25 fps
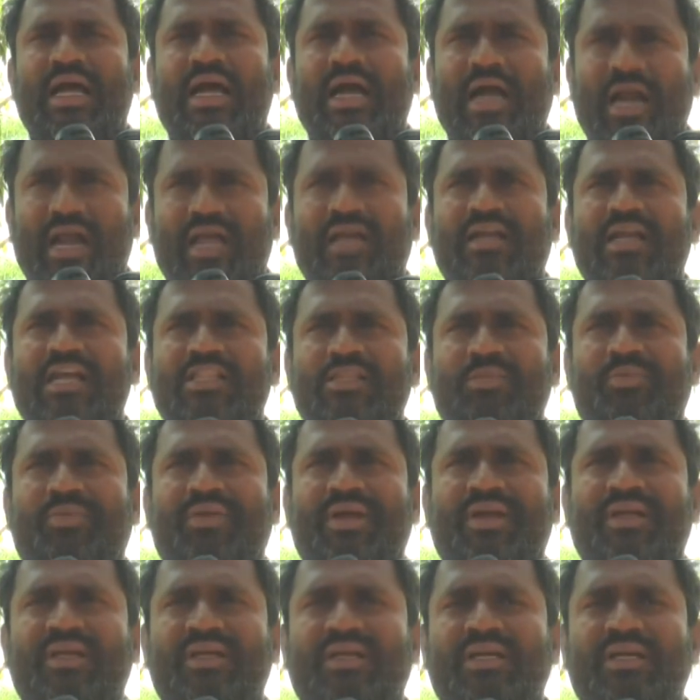கடக்நாத்தின்
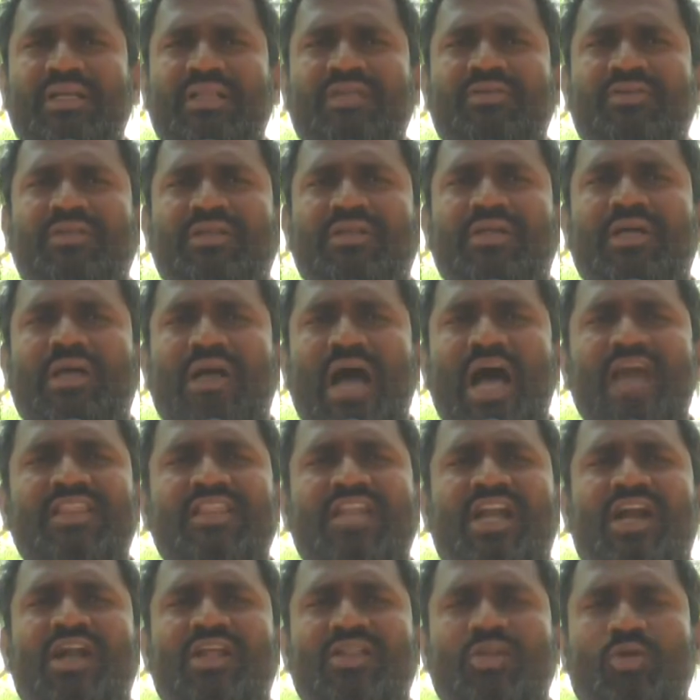பேர் இது வந்து
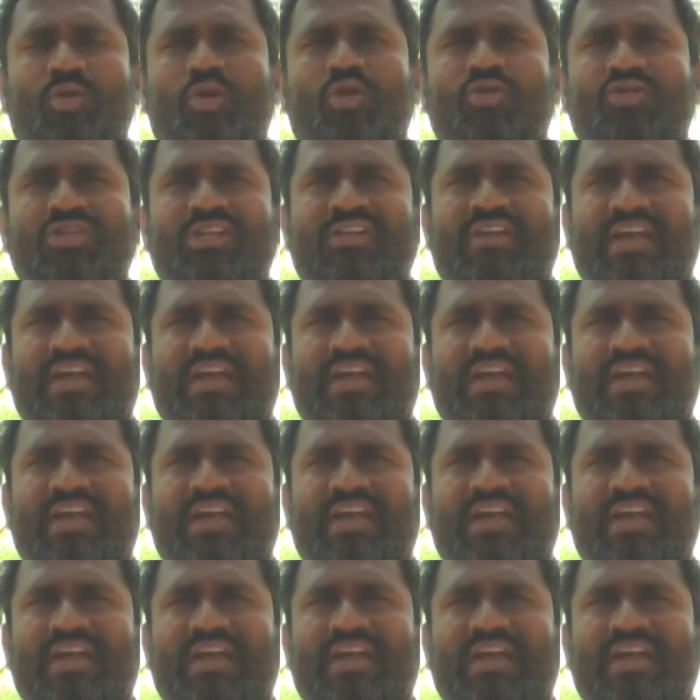ஆந்திராவிலேருந்து கொண்டு வந்து